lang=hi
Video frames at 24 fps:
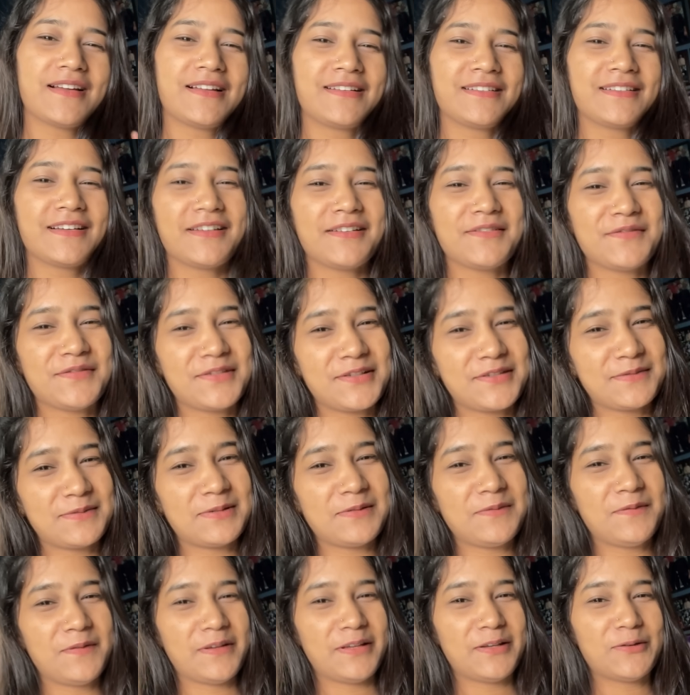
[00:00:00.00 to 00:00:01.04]

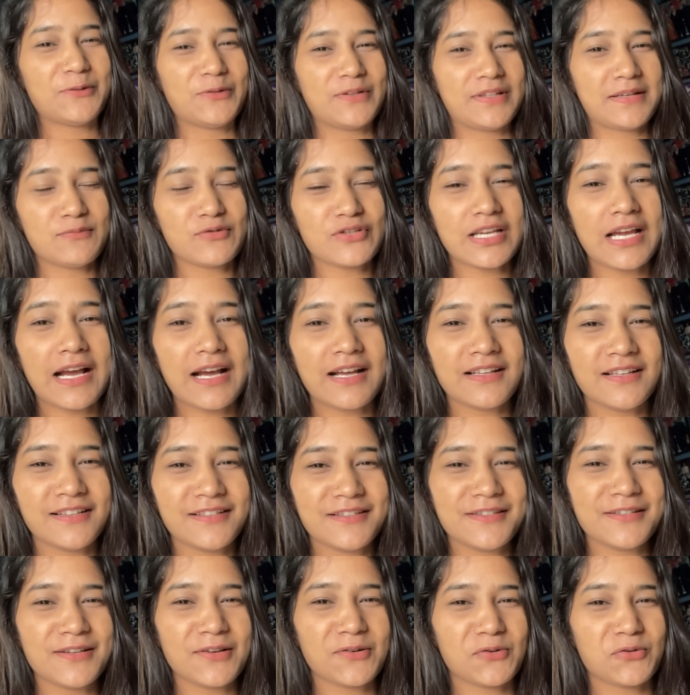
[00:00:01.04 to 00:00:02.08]
अनकंफर्टेबल फील होता है मुझे आदत
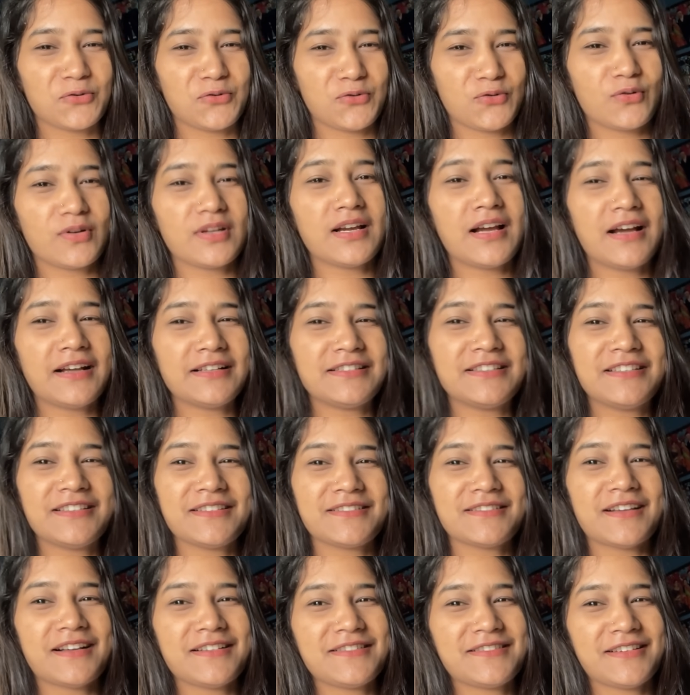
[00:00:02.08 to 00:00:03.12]
नहीं है खुद को ना अच्छे
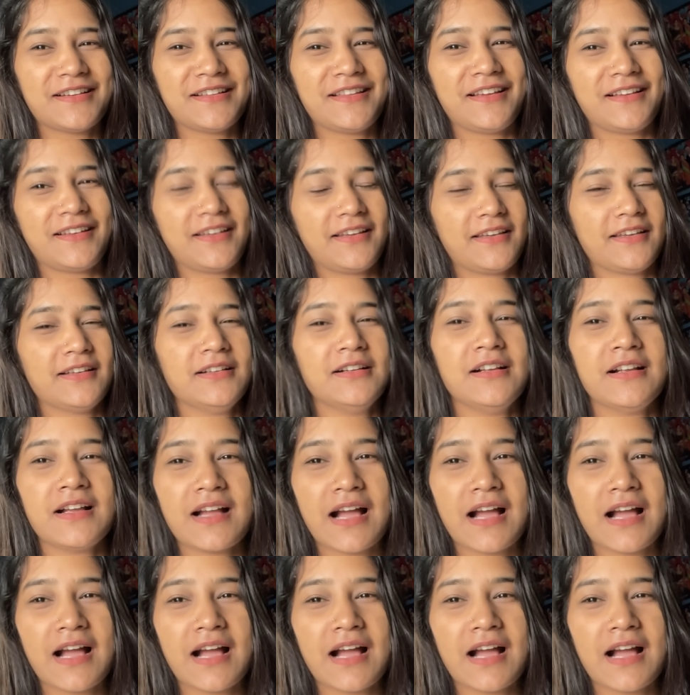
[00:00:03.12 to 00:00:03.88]
अच्छा देखने की